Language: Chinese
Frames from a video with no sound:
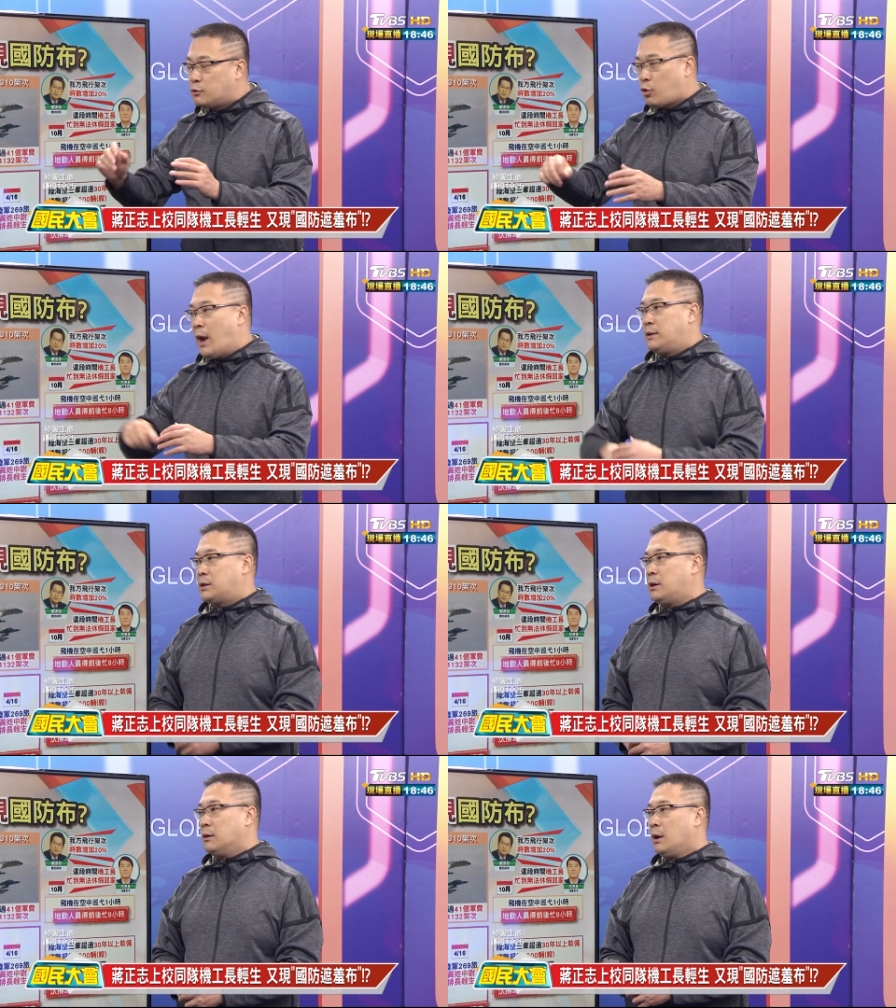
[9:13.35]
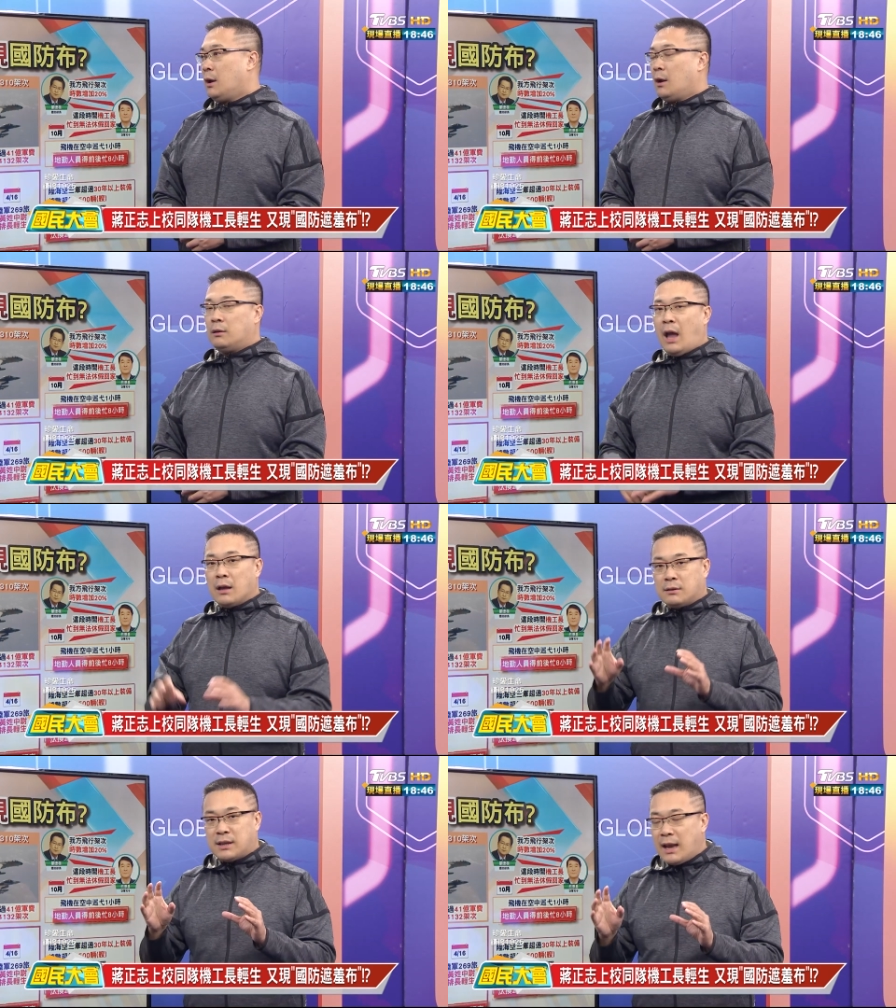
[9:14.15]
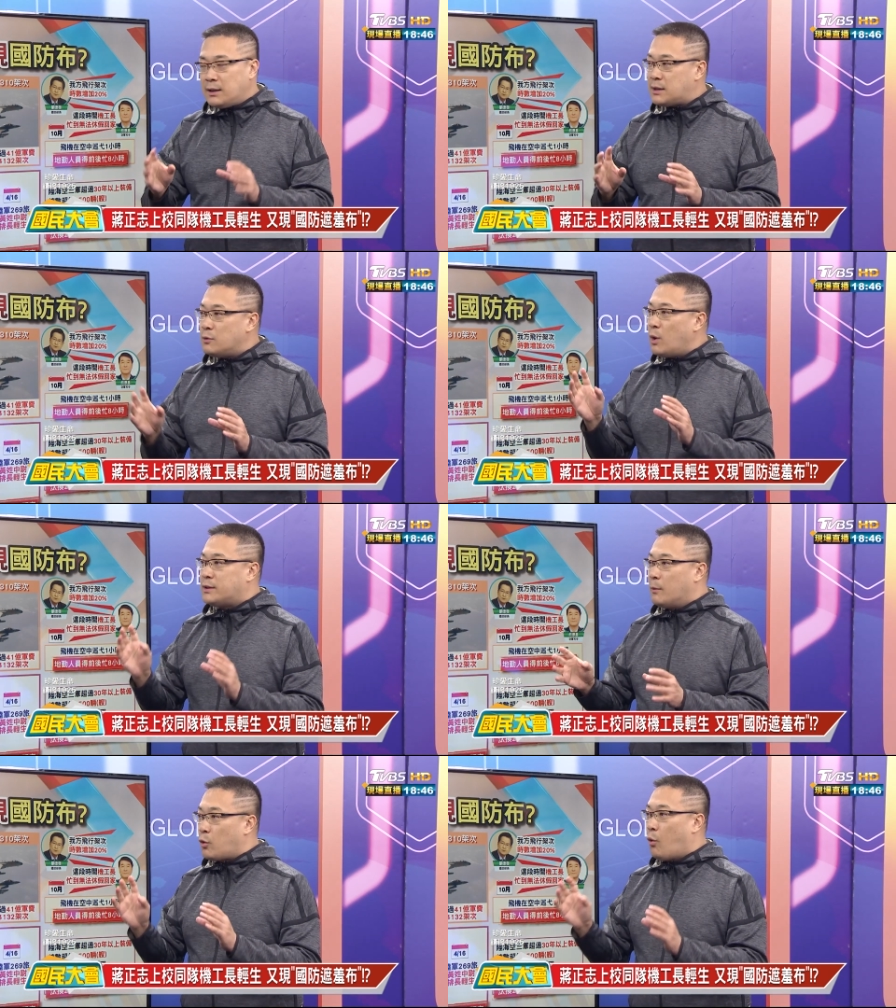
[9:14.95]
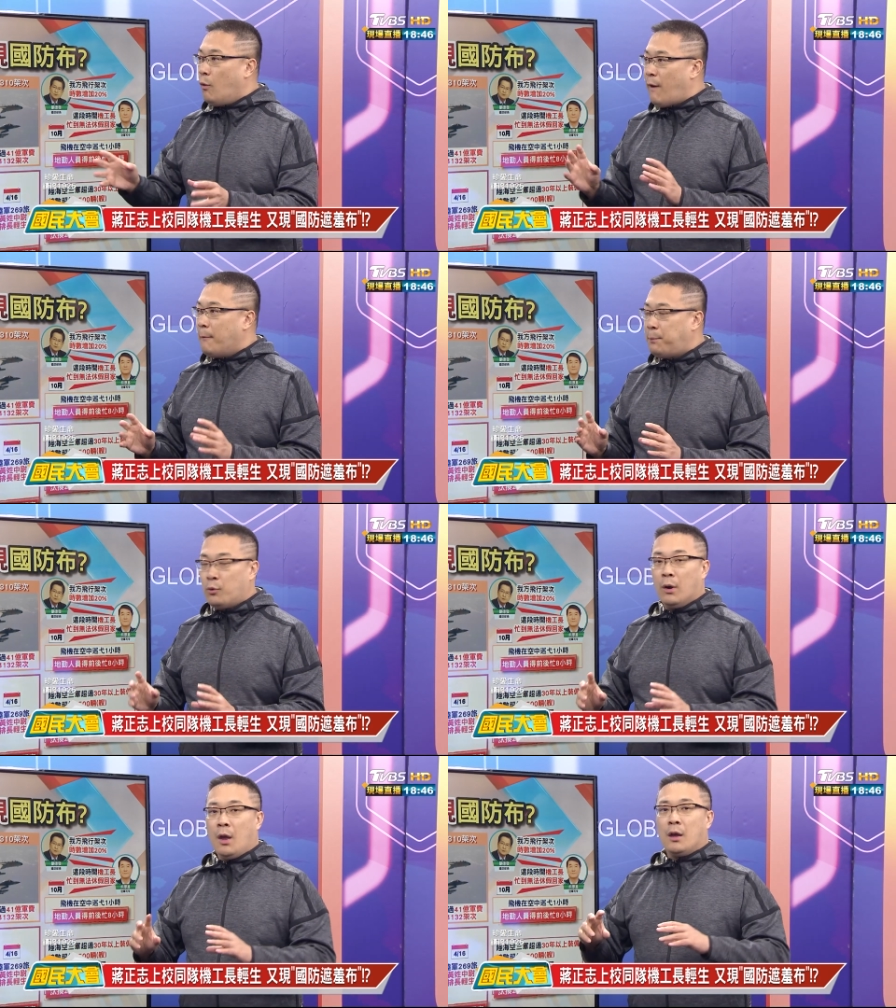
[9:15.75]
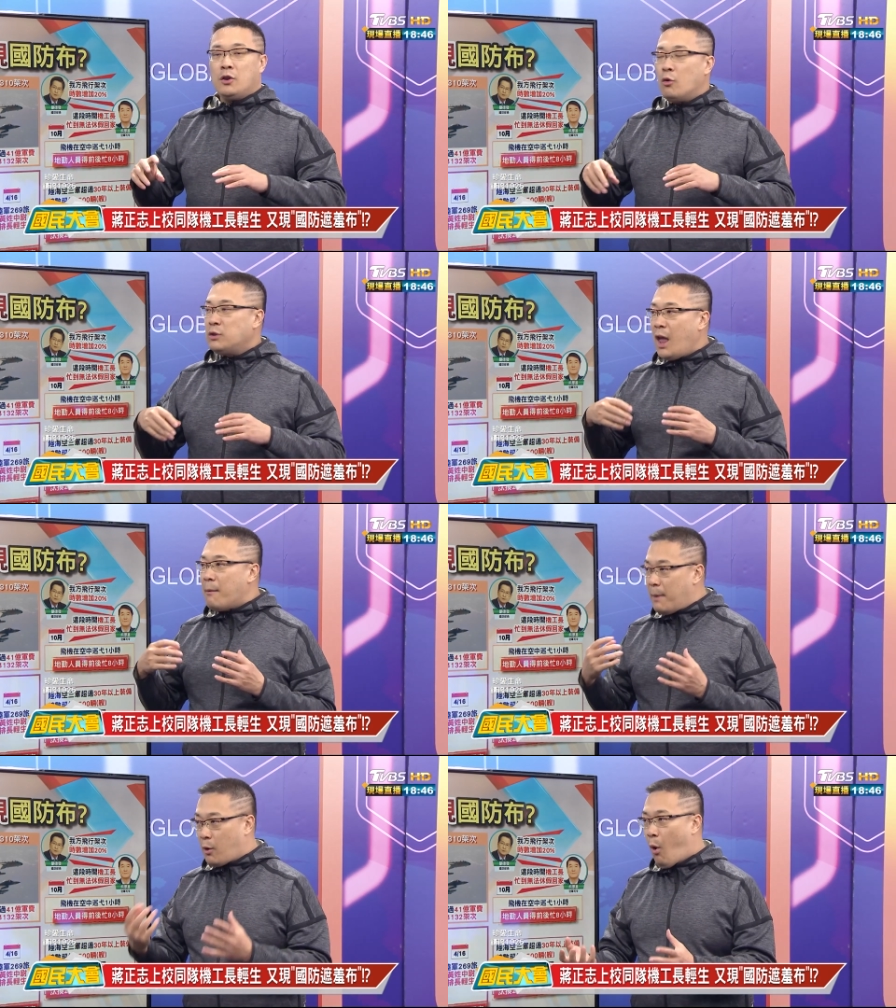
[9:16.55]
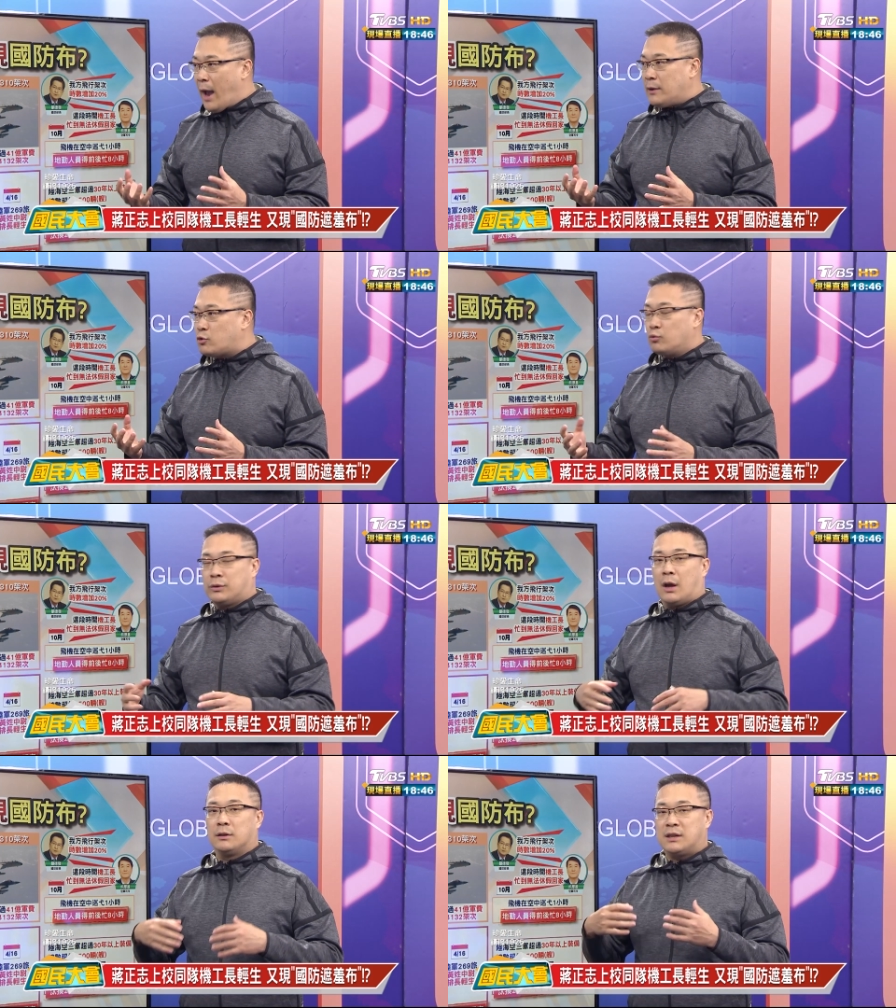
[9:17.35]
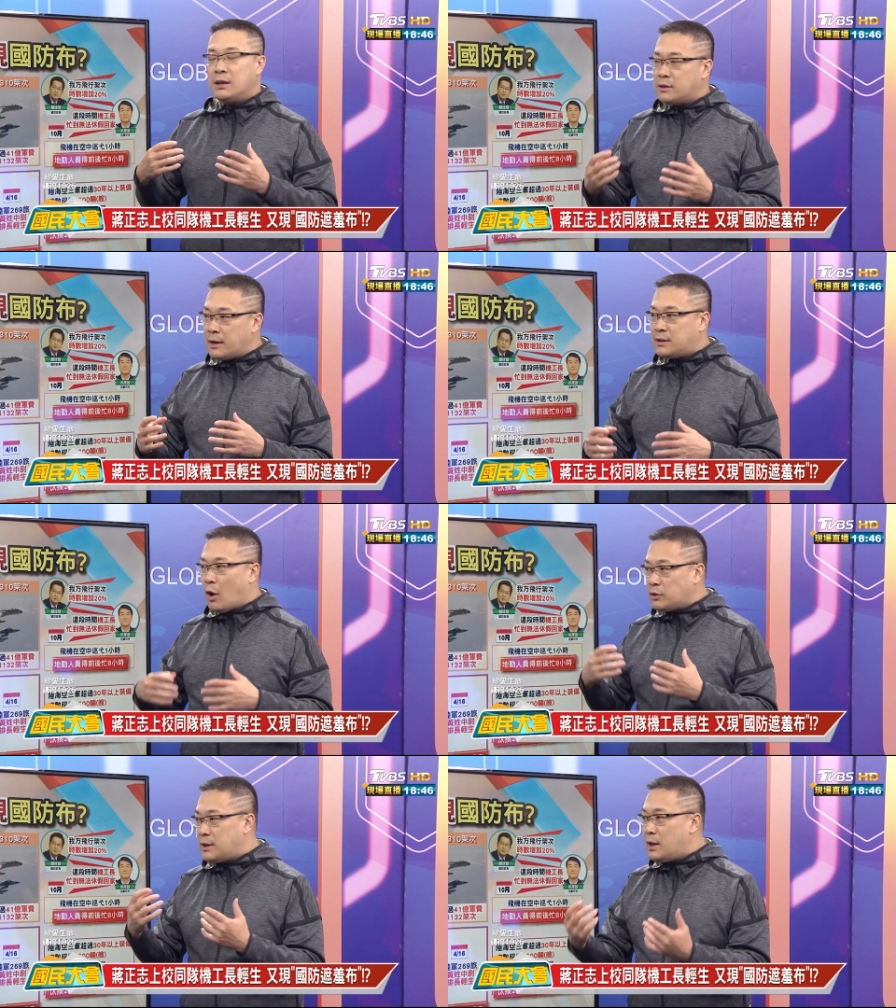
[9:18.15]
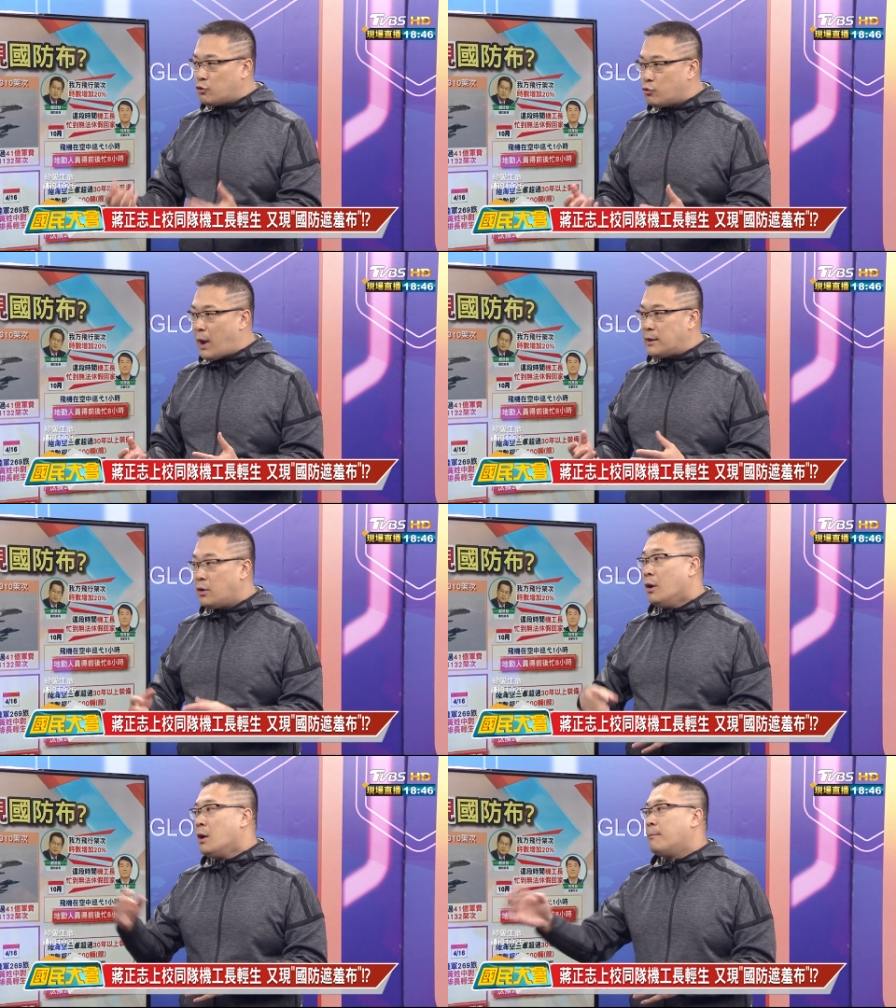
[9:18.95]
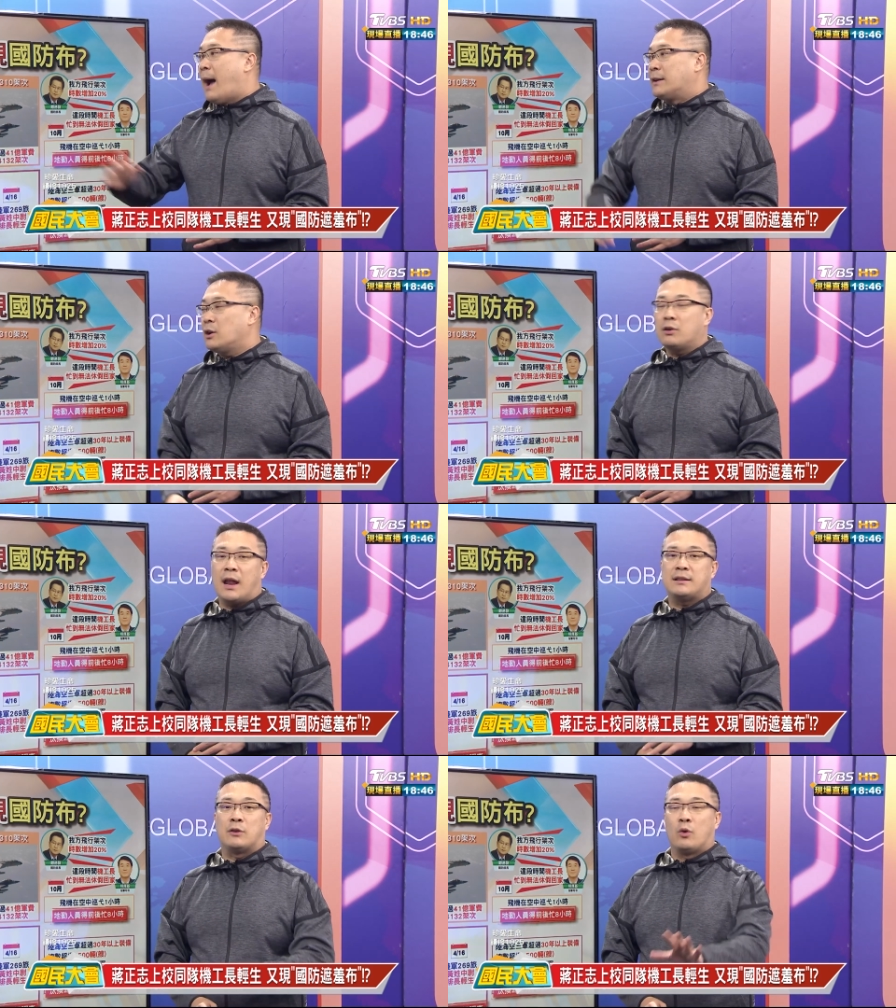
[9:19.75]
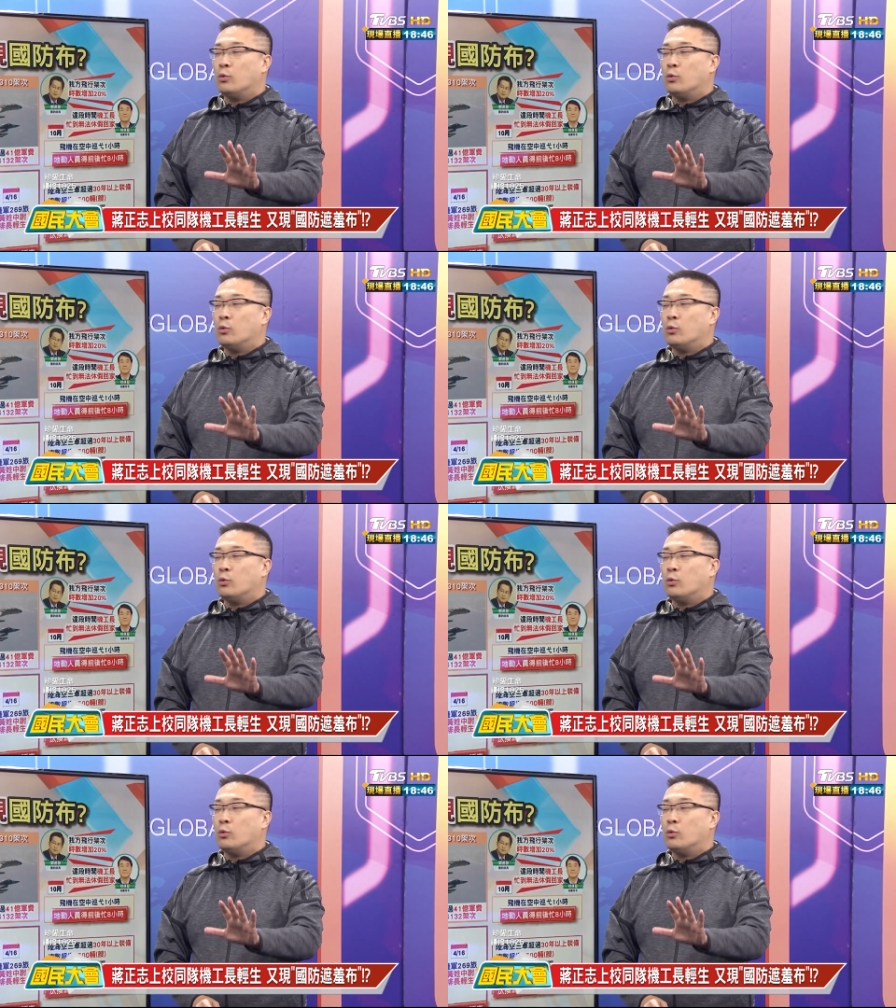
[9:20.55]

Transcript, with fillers: 自揣测。那这一次为什么国防部又那么快速的轻生消息一出来之后，马上就跟他讲